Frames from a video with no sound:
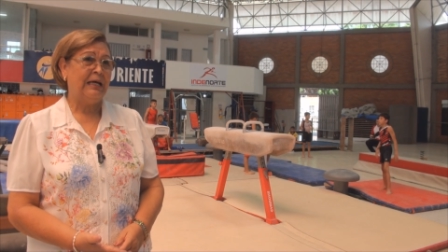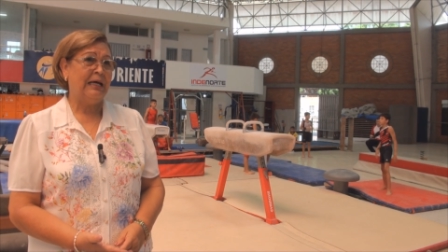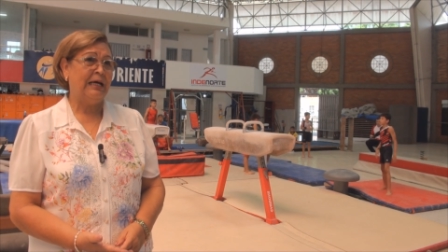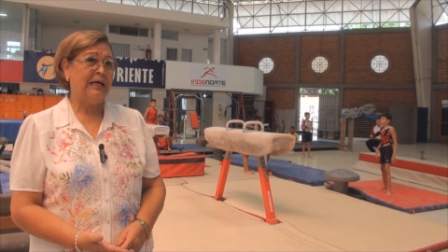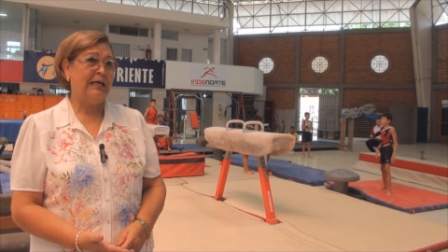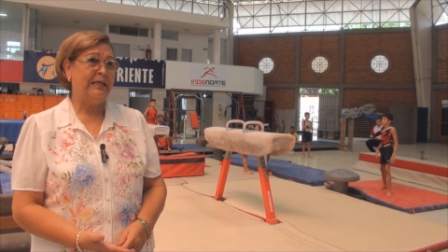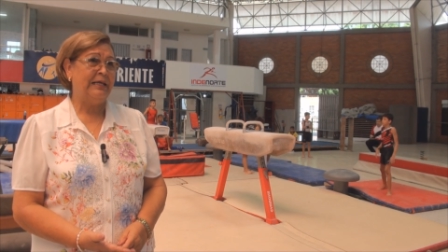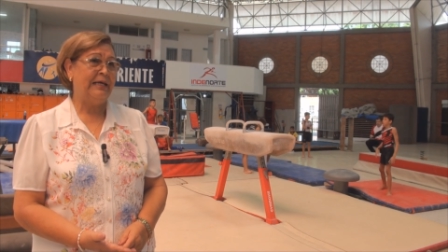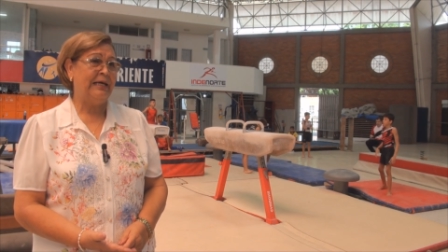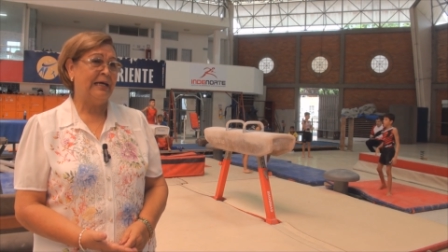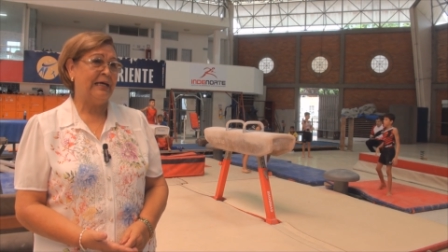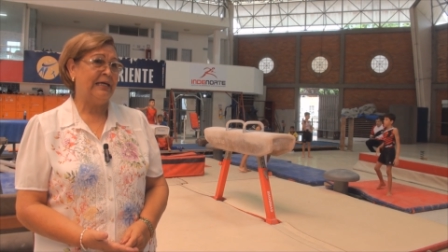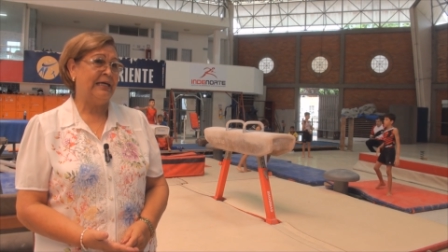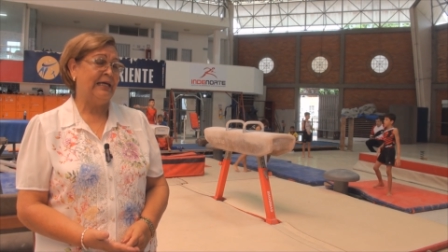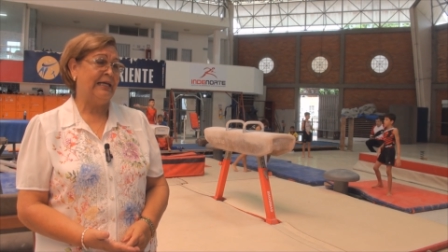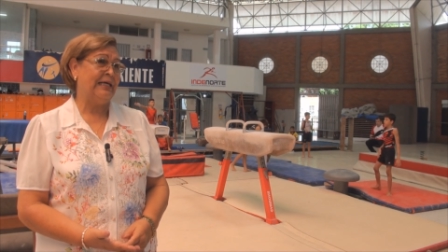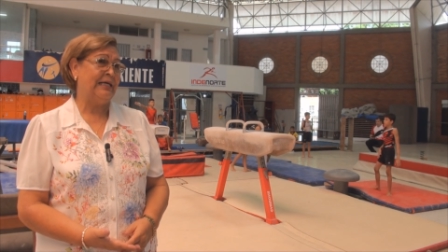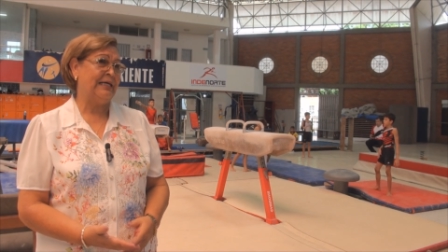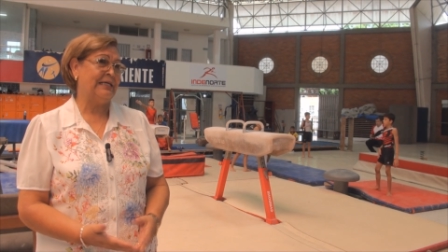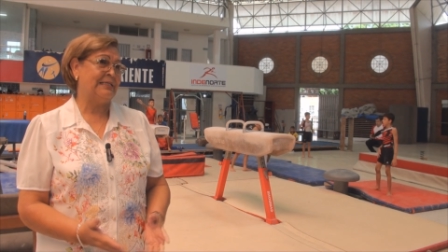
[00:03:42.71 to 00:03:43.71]
cada día
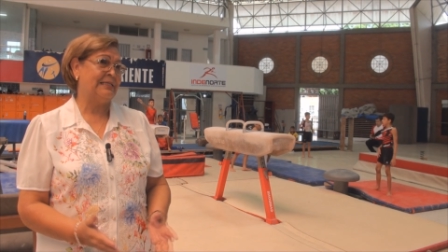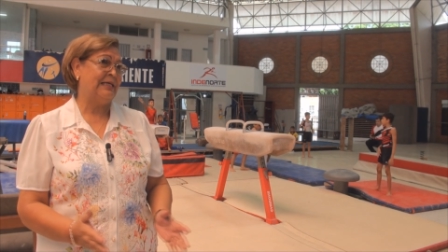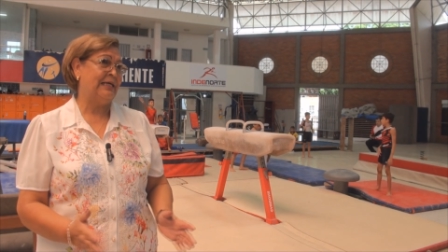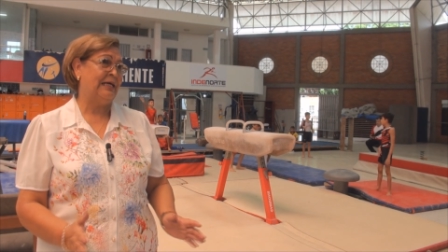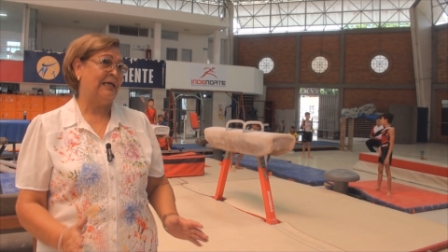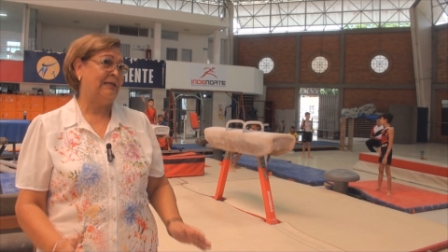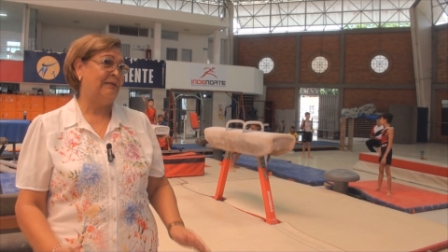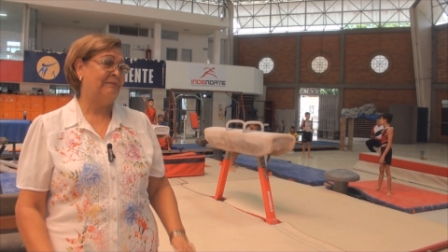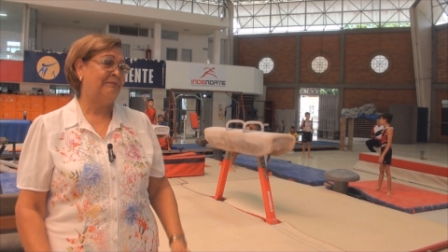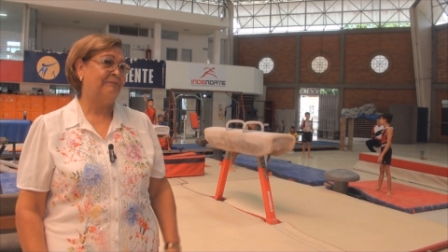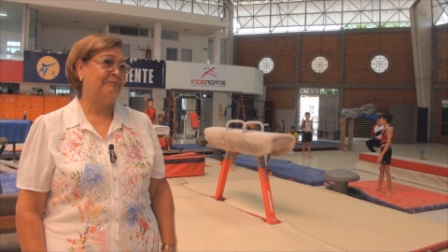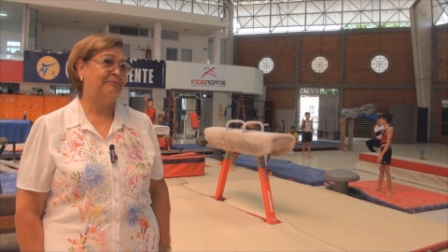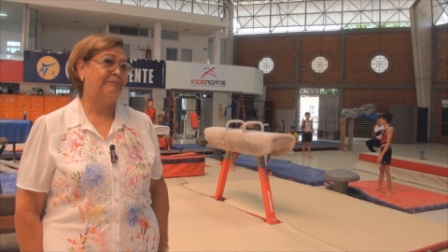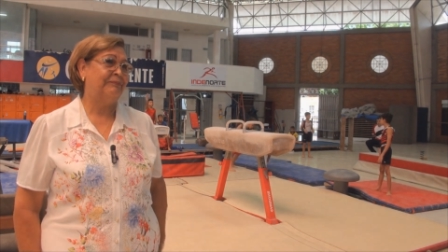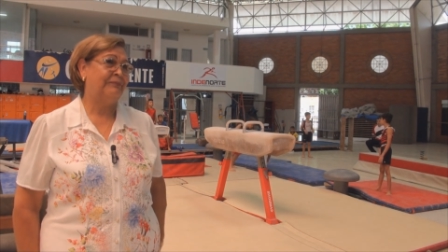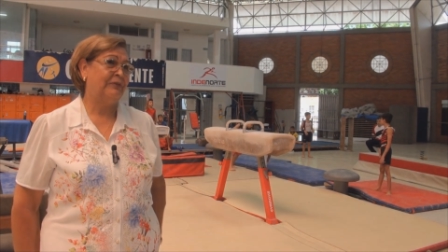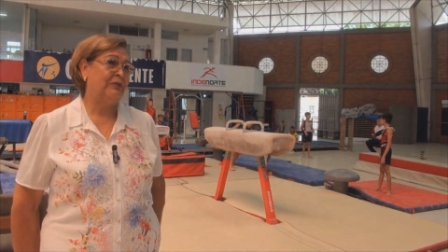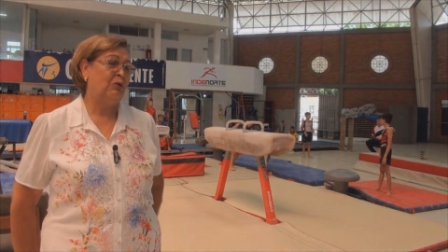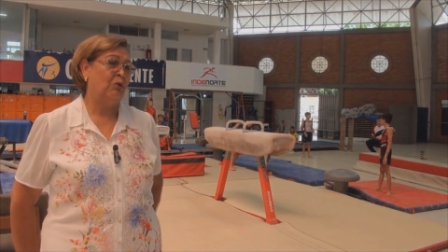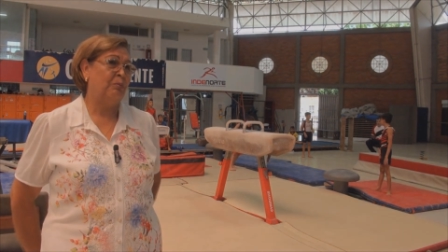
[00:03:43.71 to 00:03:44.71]
quiere que sean
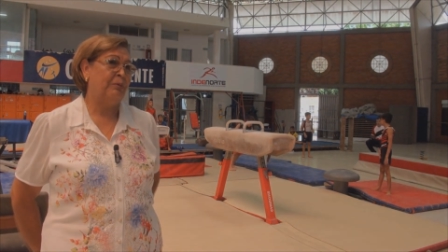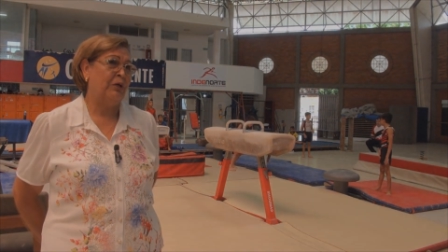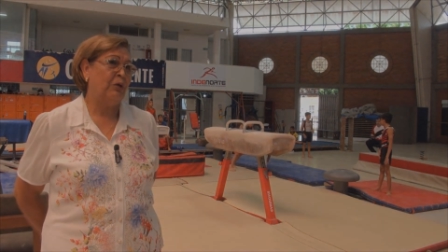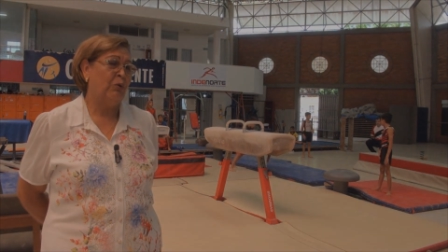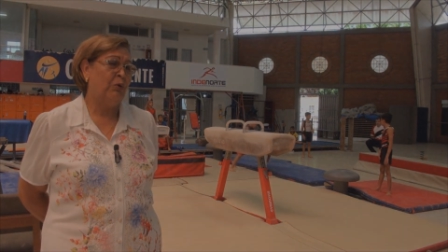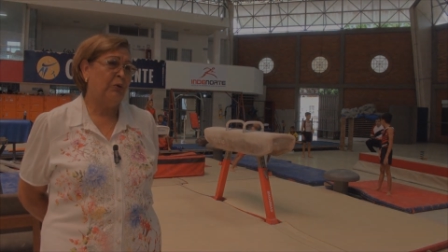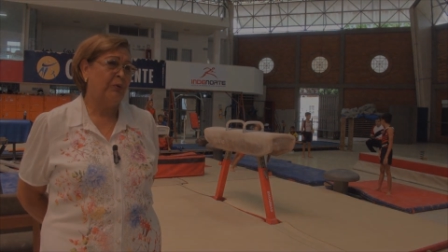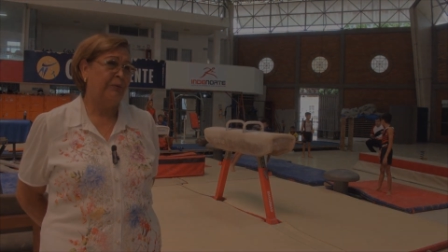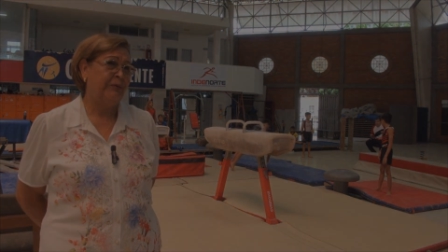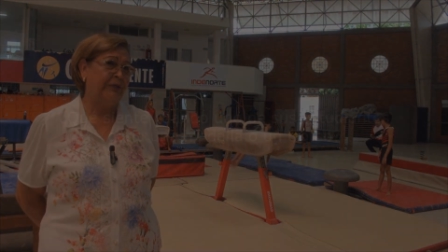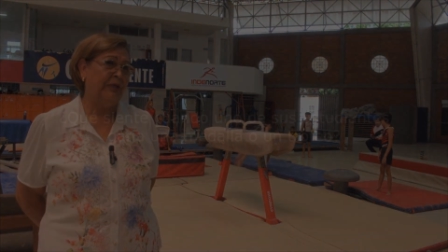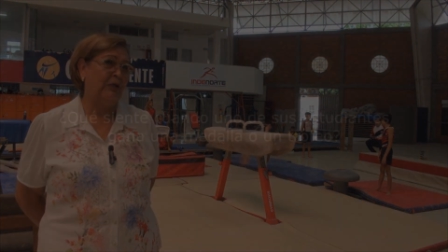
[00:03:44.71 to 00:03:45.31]
lo mejor,